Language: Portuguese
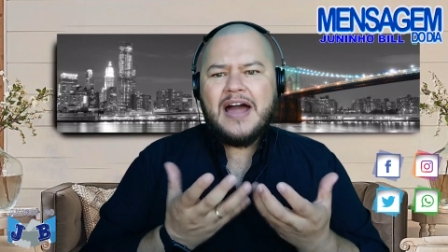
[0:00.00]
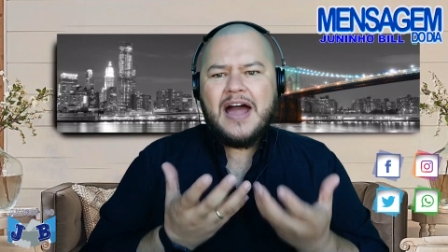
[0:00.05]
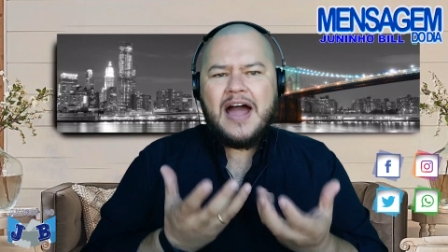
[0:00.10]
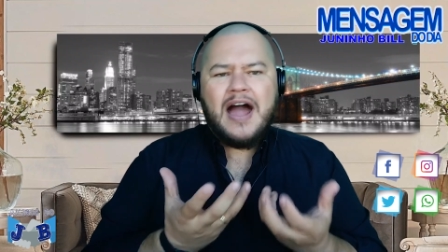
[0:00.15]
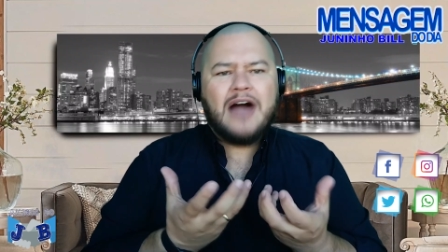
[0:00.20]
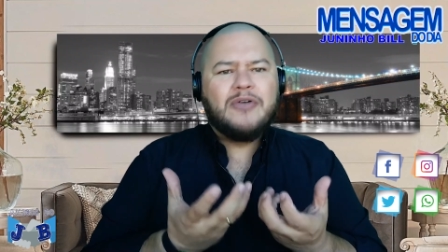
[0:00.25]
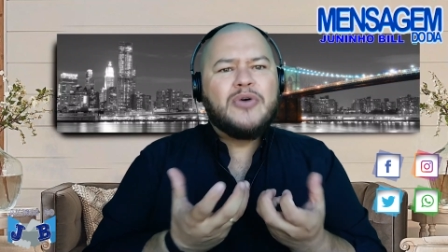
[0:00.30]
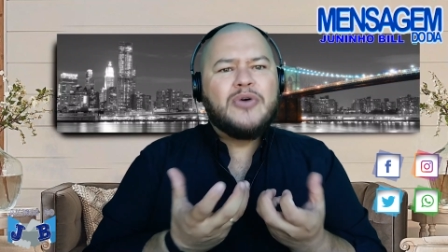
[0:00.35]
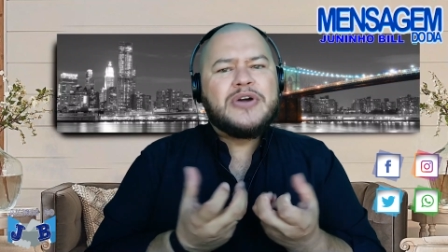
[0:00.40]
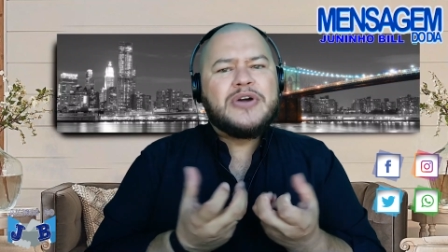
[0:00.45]

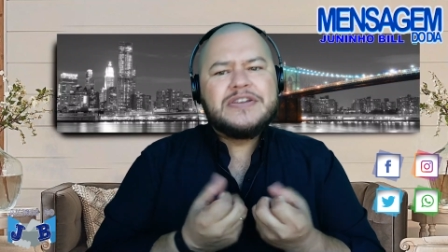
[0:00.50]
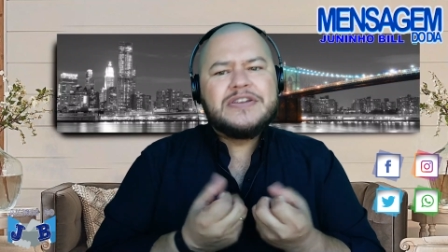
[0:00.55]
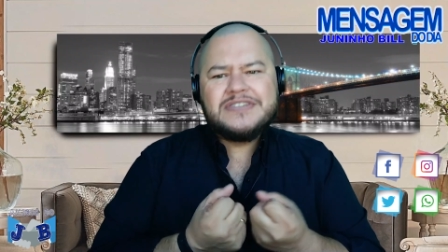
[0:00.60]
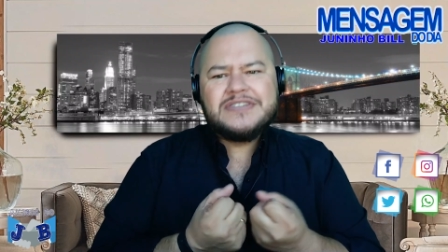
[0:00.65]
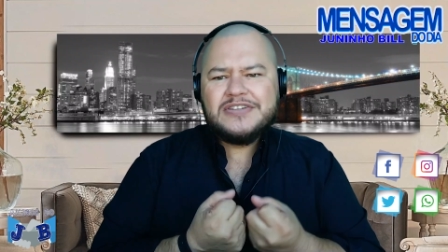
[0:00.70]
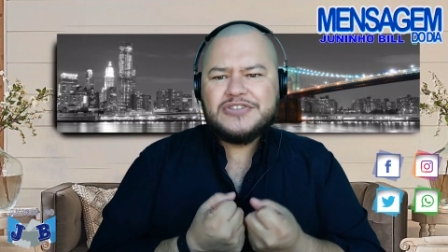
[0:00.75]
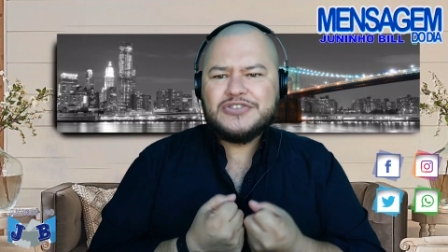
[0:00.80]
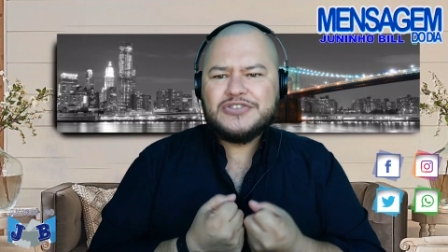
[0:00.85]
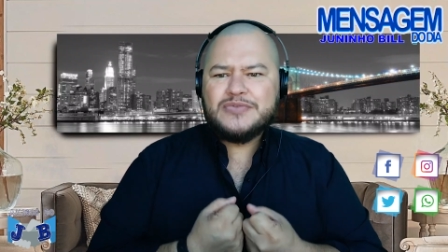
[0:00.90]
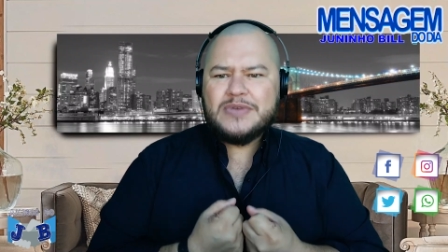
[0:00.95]
ao alcance
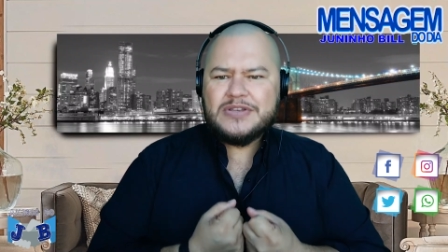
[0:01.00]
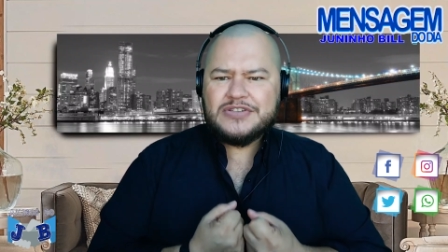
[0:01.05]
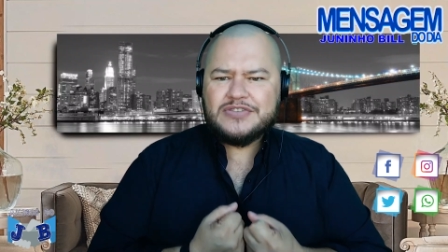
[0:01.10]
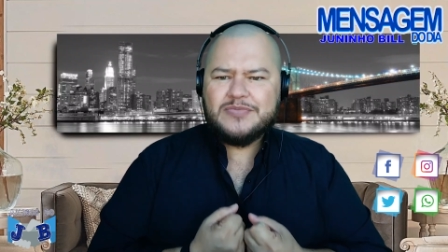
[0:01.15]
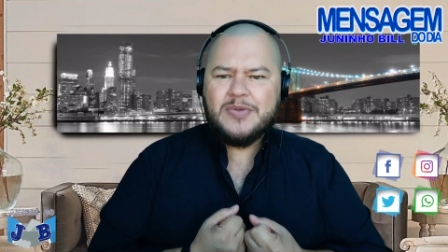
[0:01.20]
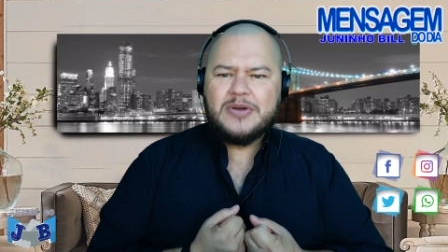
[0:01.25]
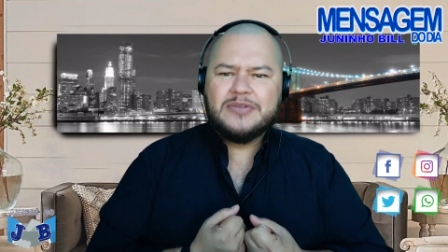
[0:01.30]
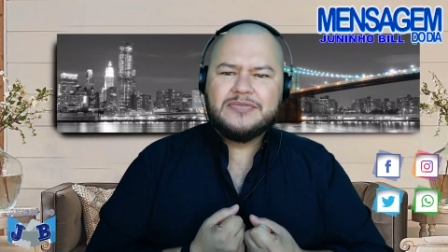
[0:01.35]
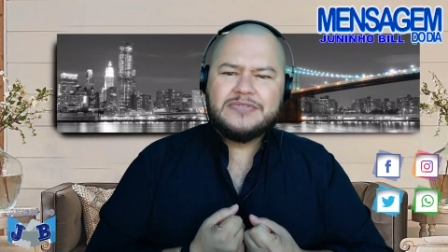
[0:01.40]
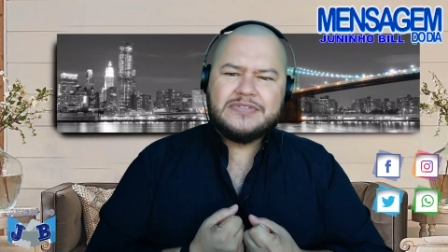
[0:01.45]
de suas
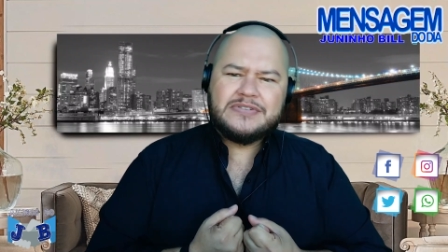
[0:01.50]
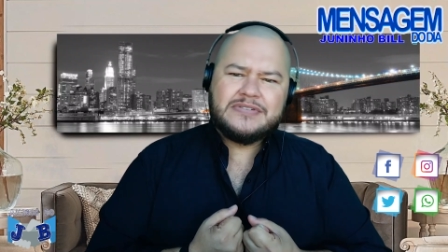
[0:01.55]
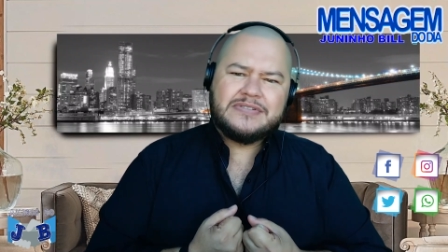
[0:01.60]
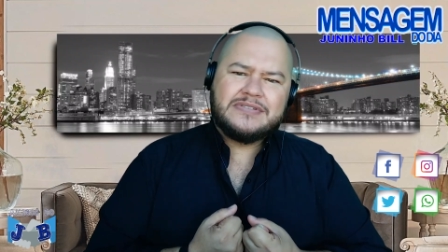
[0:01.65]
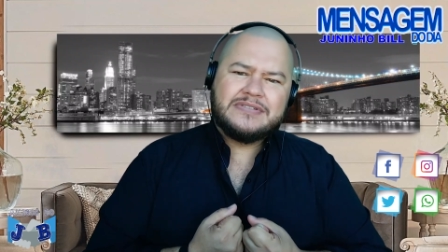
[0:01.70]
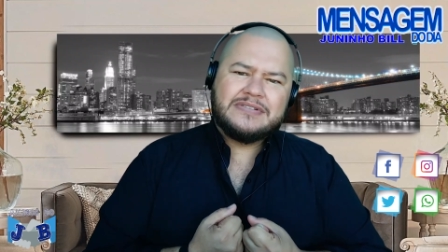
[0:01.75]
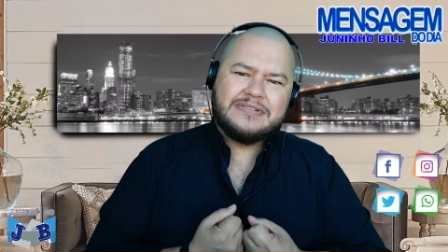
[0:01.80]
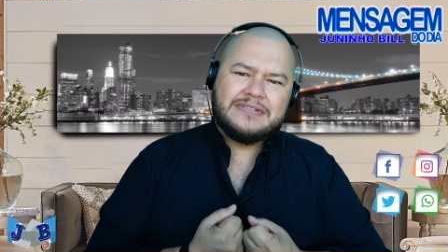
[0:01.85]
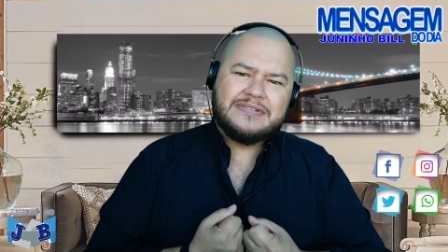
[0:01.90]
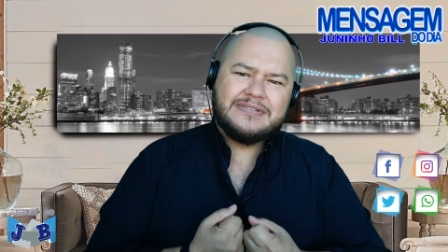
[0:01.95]
mãos.
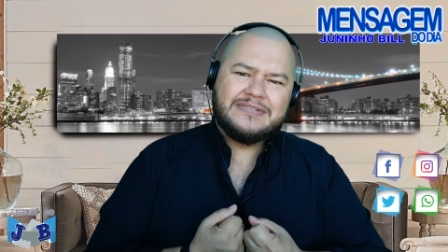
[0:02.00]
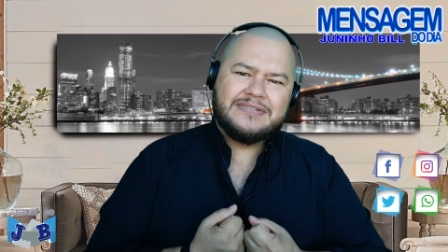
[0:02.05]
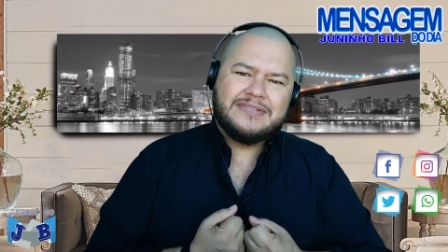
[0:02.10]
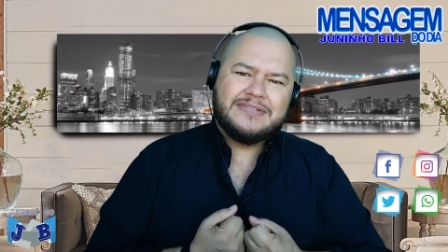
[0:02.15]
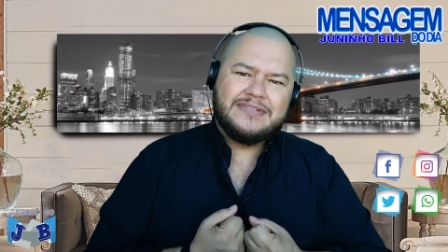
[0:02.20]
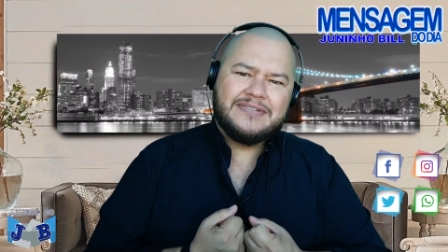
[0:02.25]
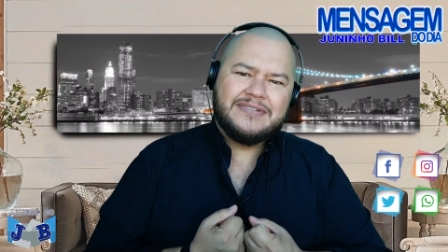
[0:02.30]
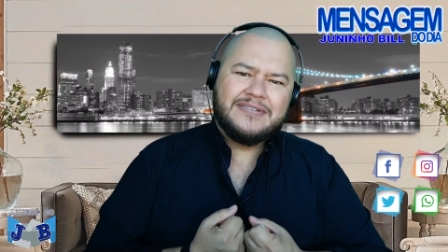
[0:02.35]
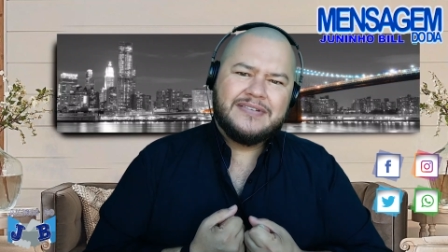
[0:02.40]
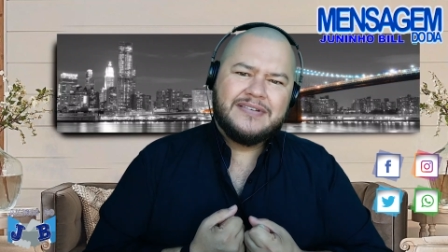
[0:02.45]

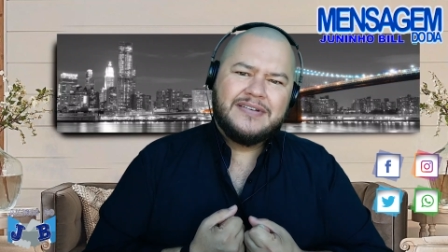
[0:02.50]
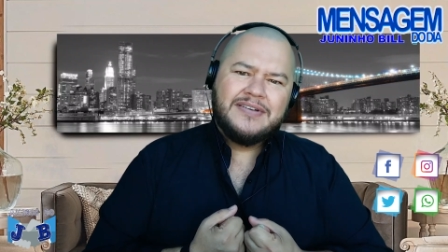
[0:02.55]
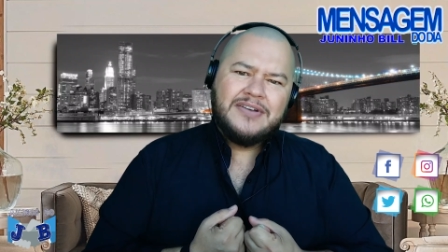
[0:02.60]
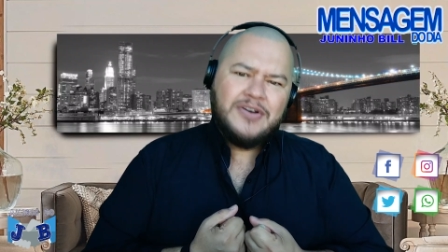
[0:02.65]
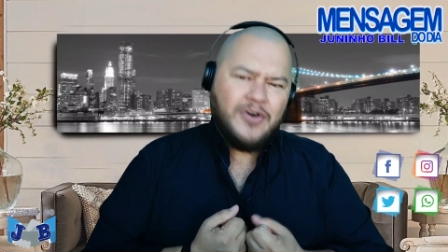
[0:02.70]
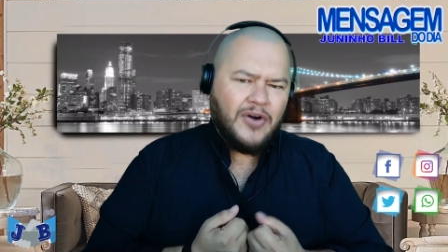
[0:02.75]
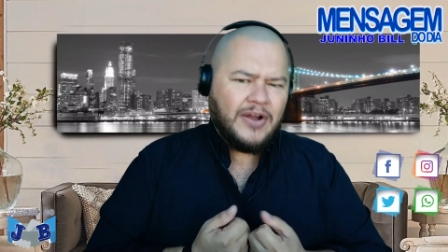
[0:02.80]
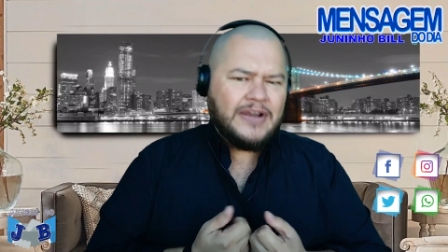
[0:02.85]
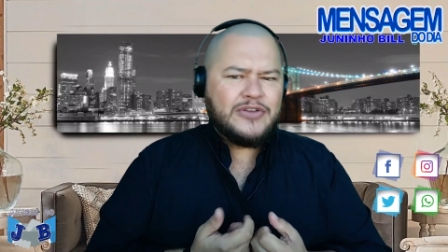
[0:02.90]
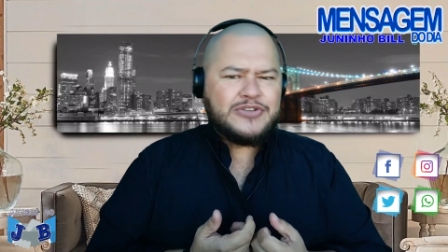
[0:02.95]

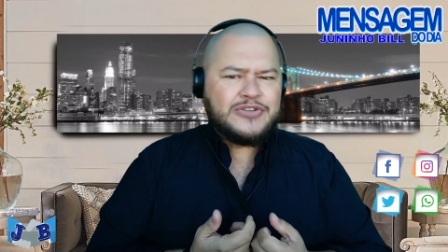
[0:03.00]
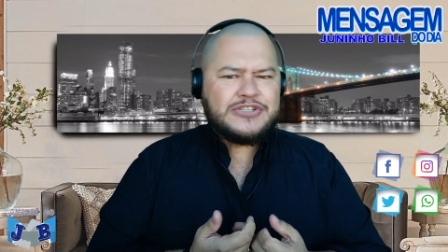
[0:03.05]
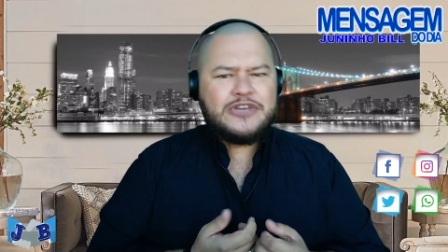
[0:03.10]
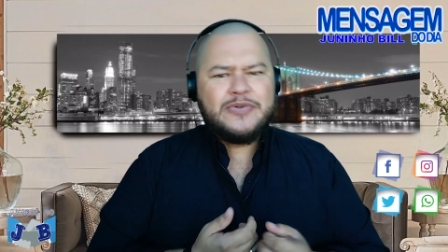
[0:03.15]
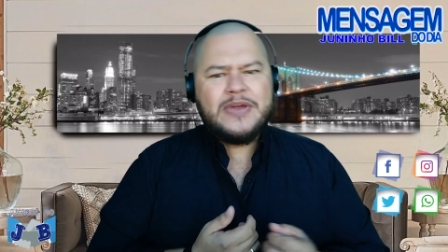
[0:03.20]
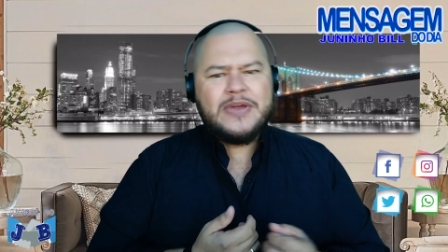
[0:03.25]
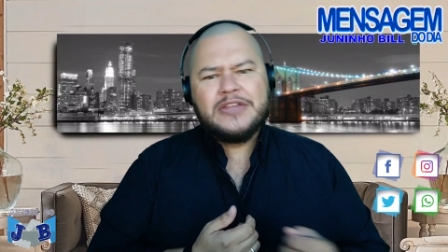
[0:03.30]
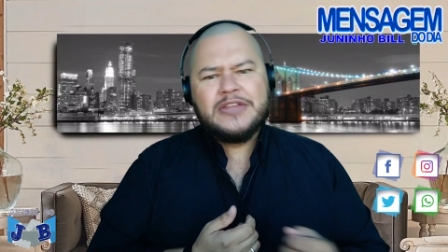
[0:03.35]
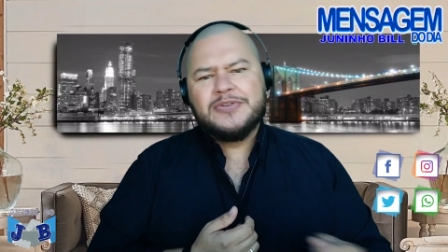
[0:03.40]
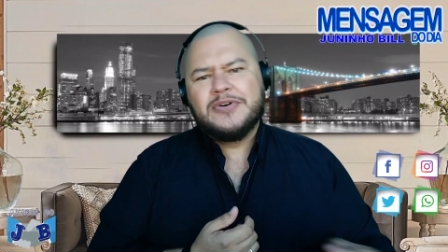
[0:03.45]
Olhe ao seu
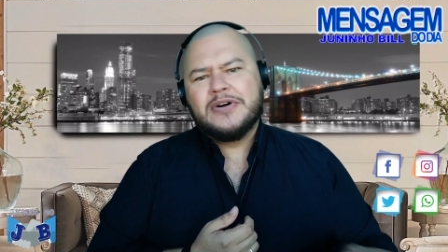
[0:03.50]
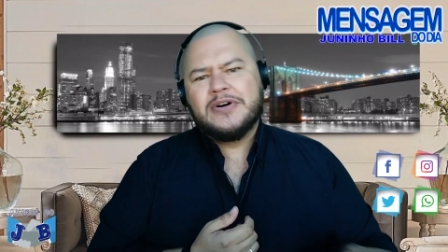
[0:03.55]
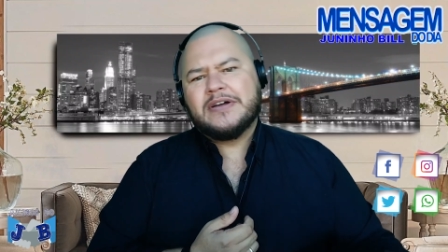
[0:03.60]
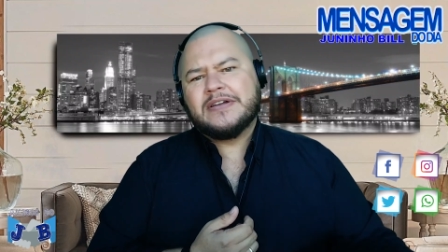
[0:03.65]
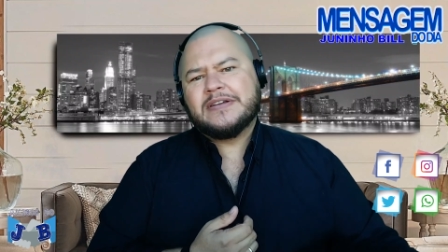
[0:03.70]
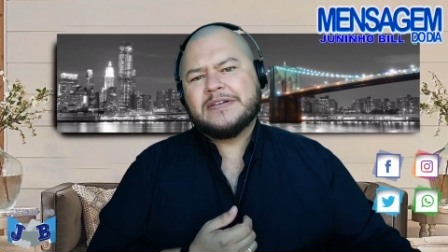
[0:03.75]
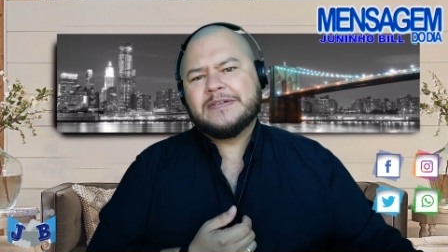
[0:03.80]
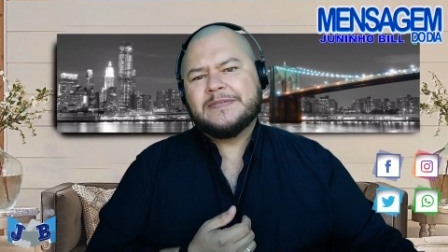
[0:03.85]
redor.